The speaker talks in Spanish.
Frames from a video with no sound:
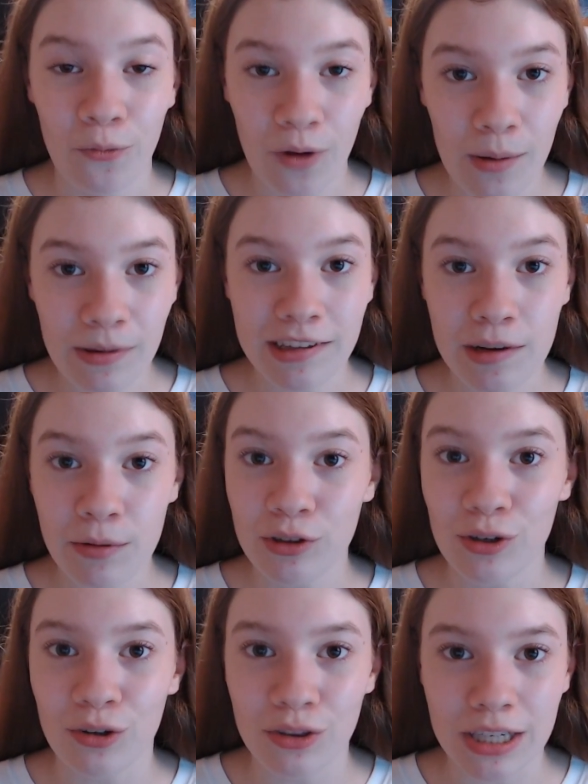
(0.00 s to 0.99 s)
¿Cuál va a ser
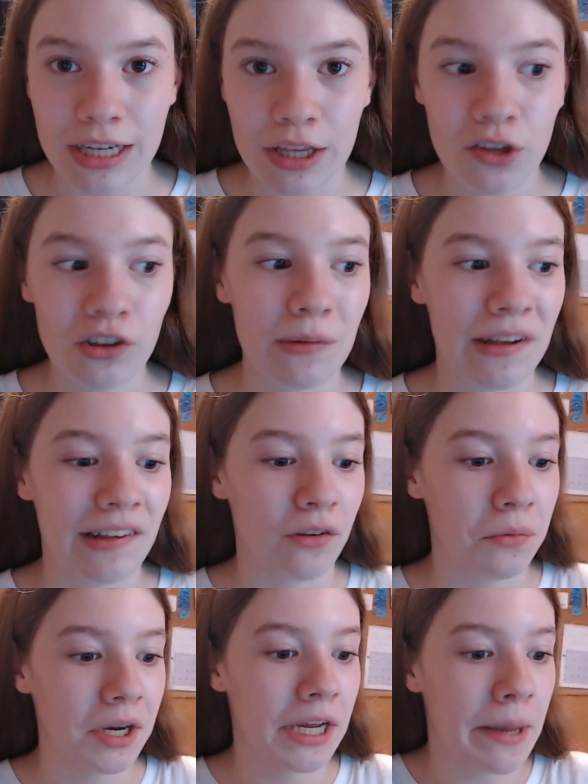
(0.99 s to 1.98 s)
vuestro contenido? Si vais a
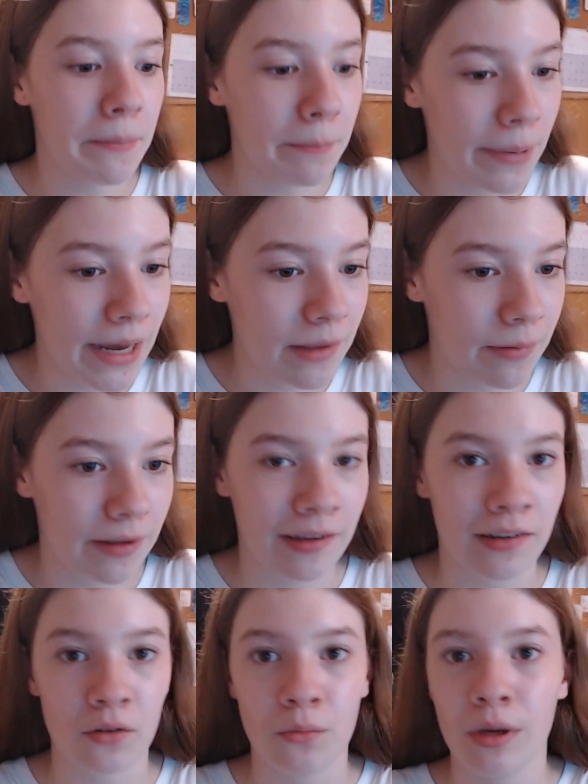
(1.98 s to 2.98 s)
subir gameplay, vais
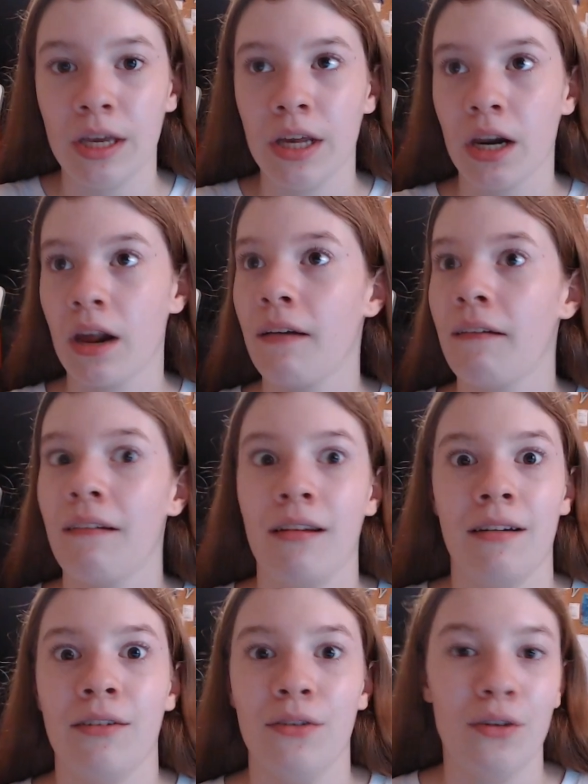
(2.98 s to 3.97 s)
a subir,
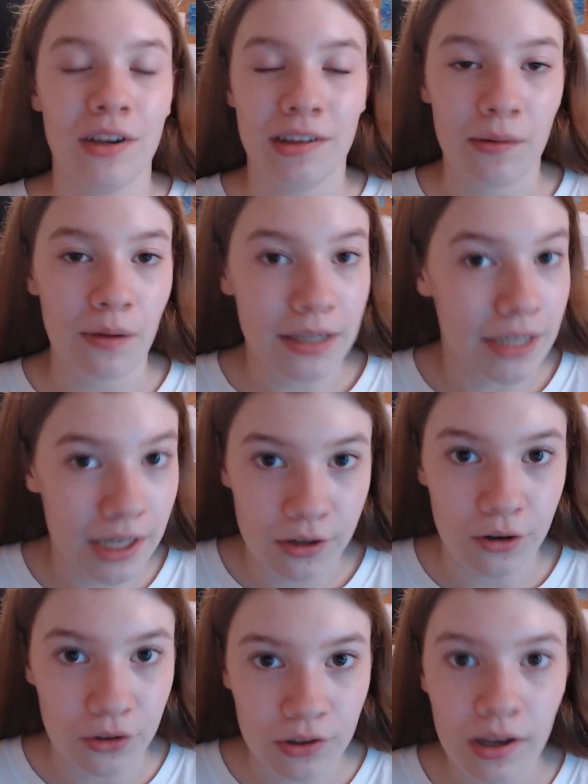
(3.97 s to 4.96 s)
yo qué sé, cualquier
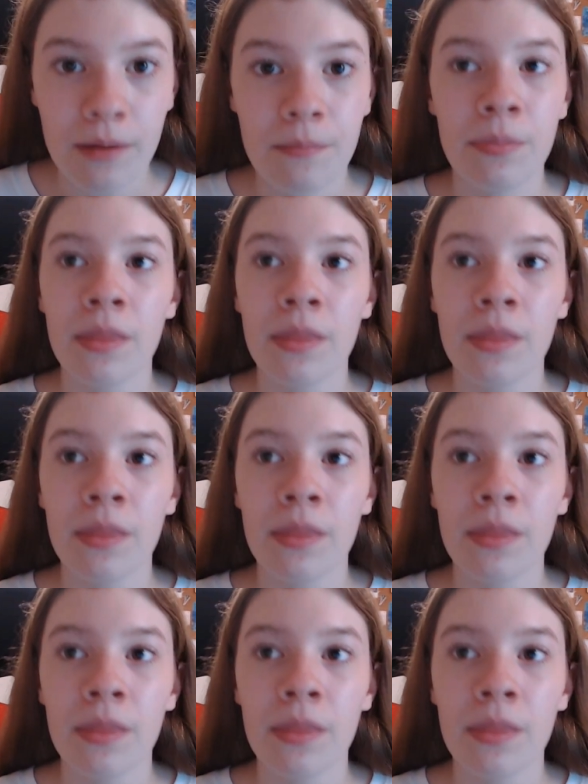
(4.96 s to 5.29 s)
cosa.